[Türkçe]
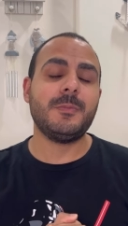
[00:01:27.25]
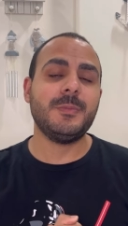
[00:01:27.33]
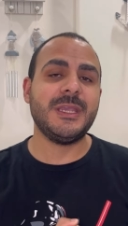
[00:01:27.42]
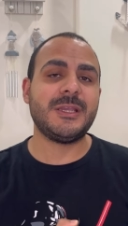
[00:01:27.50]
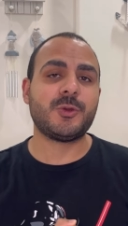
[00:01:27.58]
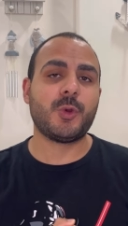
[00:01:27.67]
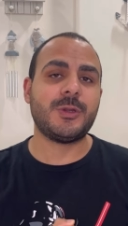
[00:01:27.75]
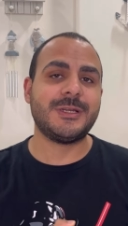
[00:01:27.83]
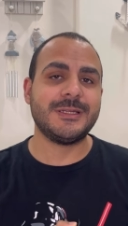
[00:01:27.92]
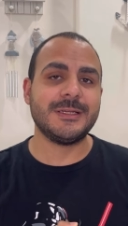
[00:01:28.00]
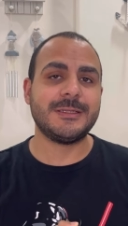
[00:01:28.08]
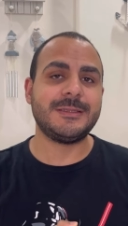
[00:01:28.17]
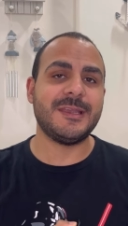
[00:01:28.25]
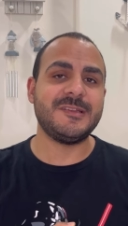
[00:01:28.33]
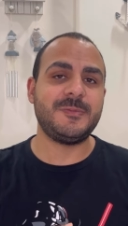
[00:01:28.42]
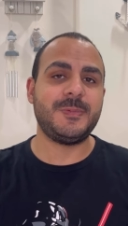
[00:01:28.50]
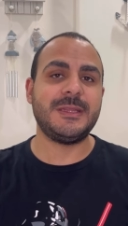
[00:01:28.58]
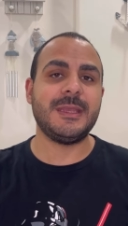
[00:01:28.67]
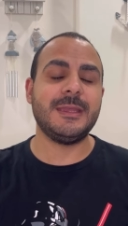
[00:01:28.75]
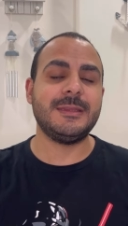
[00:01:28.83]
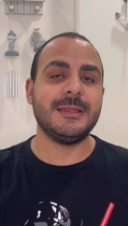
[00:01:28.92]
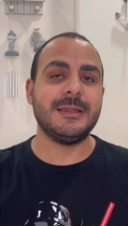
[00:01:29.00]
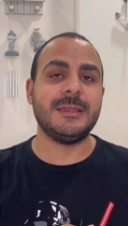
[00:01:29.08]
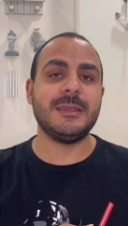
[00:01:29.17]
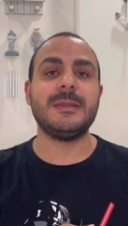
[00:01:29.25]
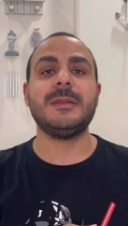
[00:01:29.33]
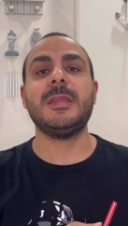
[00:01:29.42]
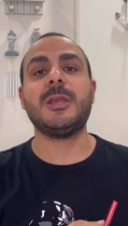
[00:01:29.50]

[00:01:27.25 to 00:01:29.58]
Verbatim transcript: mikro kırık tespit edildi.